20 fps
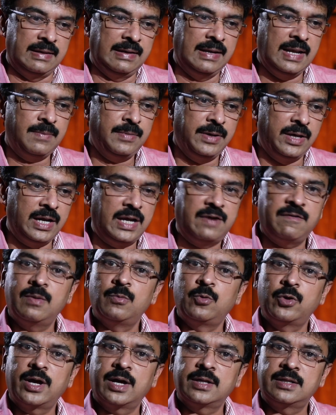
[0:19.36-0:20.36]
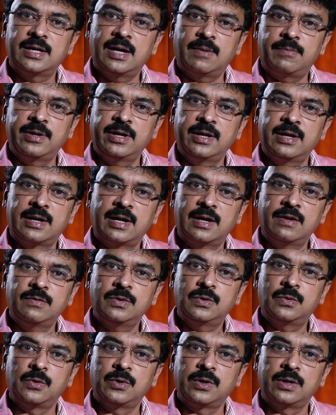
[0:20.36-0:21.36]
அது இல்லாமல் இருக்கவே முடியாது அப்படிங்கிற
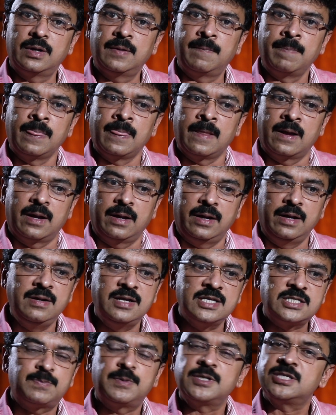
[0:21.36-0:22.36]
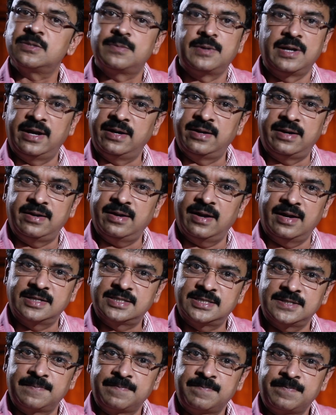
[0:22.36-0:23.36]
அளவுக்கு ஒரு இன்டிஸ்பென்சிபிள் என்டிட்டி ஆயிடுச்சு